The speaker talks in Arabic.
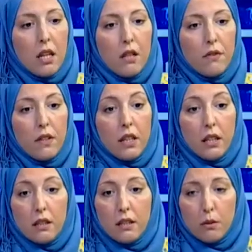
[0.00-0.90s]
فيه
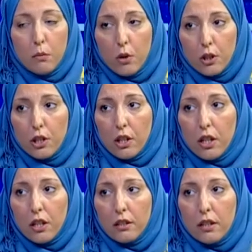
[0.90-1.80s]
عده
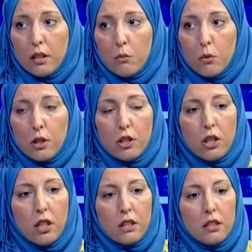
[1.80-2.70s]
مؤشرات هذه
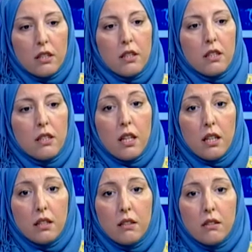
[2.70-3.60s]
المؤشرات
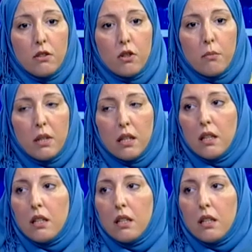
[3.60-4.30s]
تساعد جميع